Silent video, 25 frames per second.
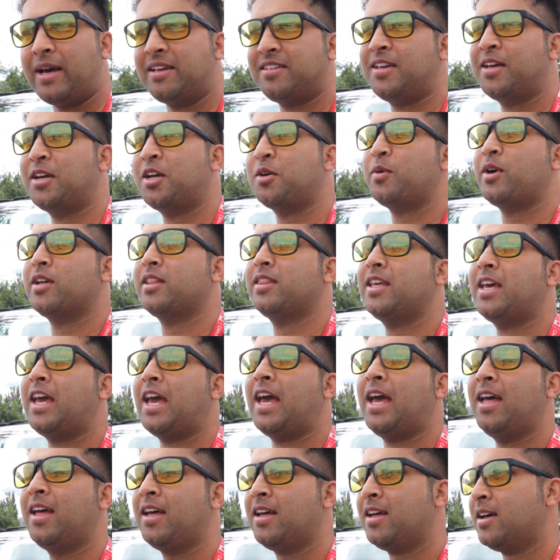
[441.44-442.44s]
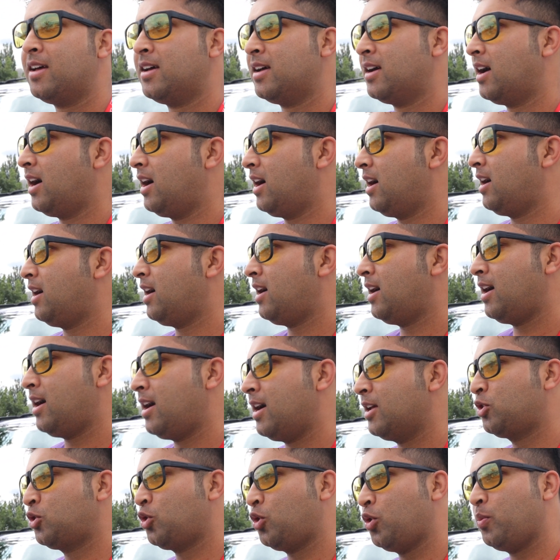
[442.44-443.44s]
पैसे कमाते हैं
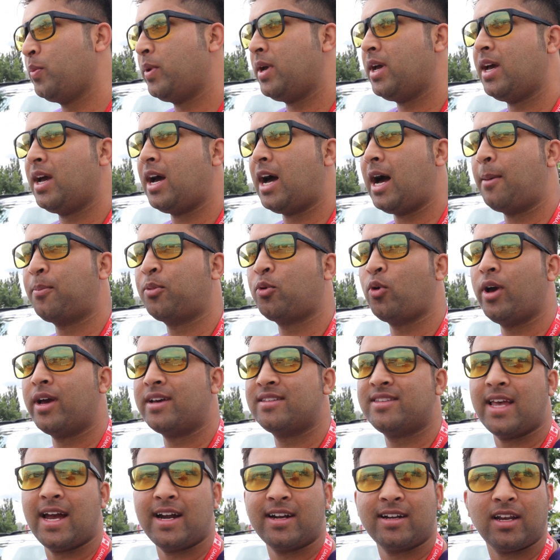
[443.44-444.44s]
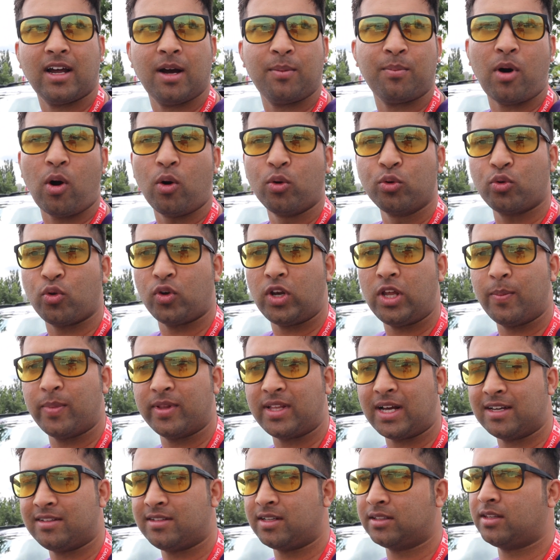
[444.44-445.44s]
आ, तो मैं आपको एग्जैक्ट अमाउंट तो नहीं
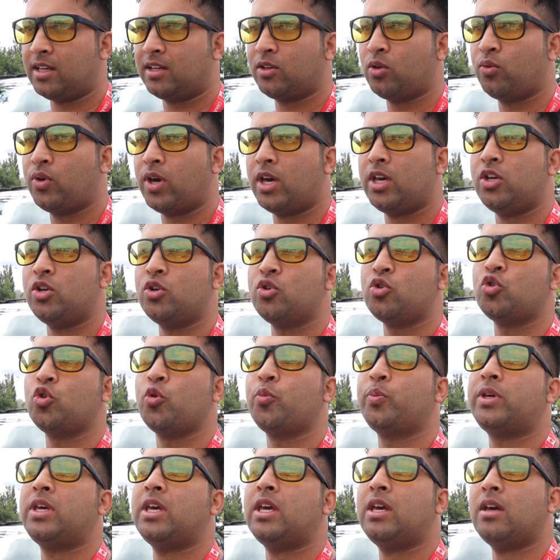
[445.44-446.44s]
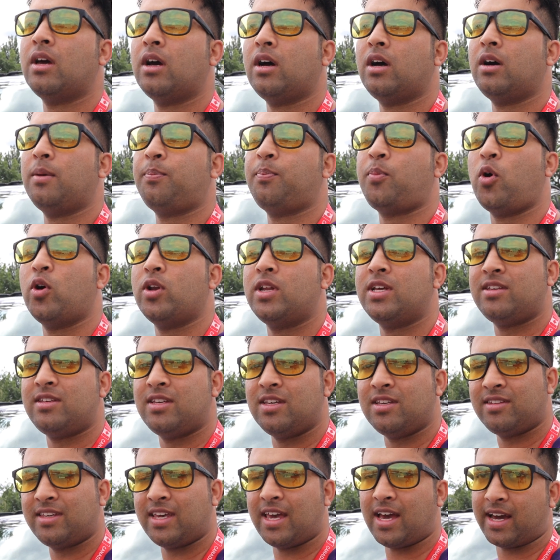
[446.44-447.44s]
बता सकता क्योंकि यूट्यूब की
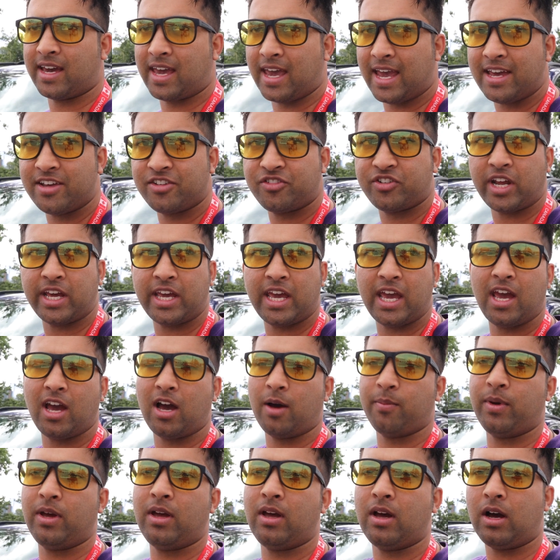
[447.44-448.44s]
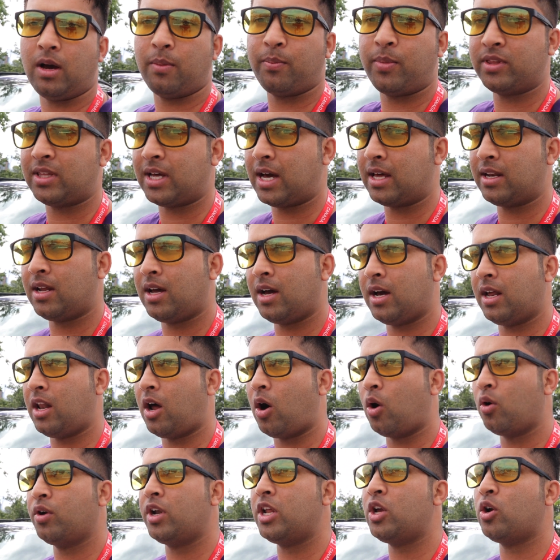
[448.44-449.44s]
पॉलिसीज़ के अगेंस्ट है ये हमें बताना
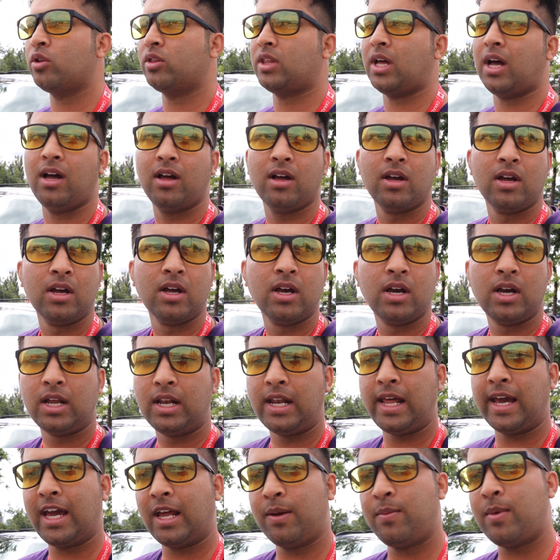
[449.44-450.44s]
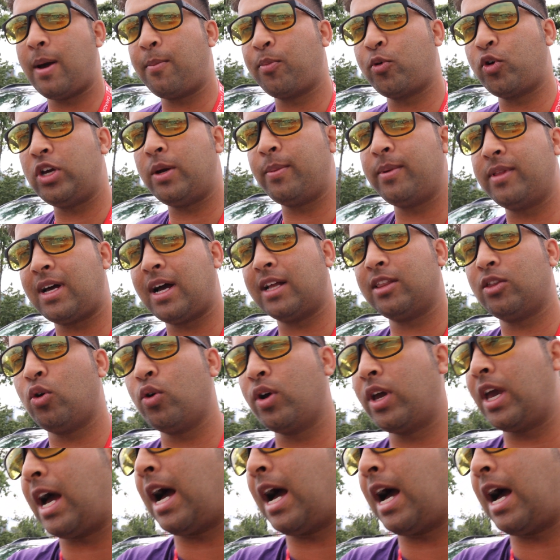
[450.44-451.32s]
अलाउड नहीं होता लेकिन मैं आपको ये बताता हूँ कि